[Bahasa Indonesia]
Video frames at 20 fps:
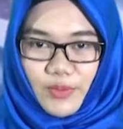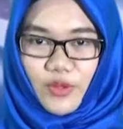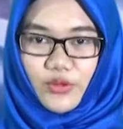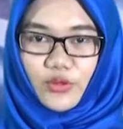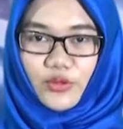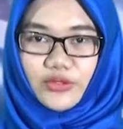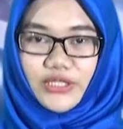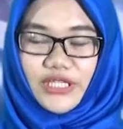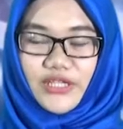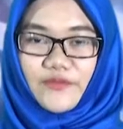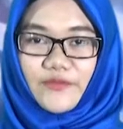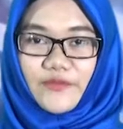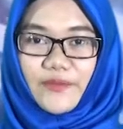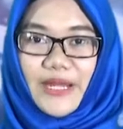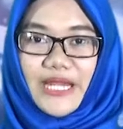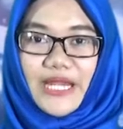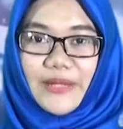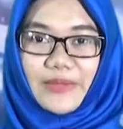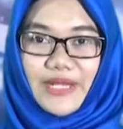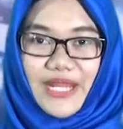produktif
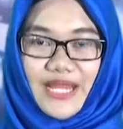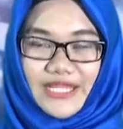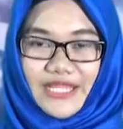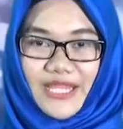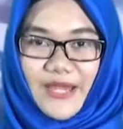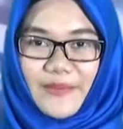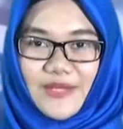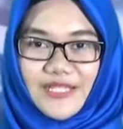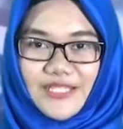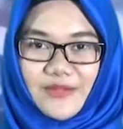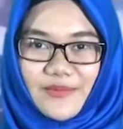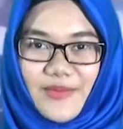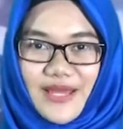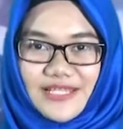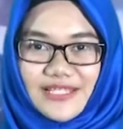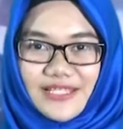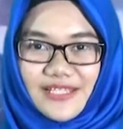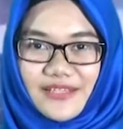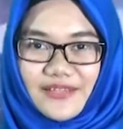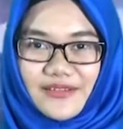pada bidangnya
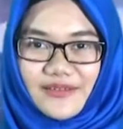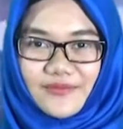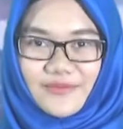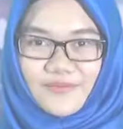masing-masing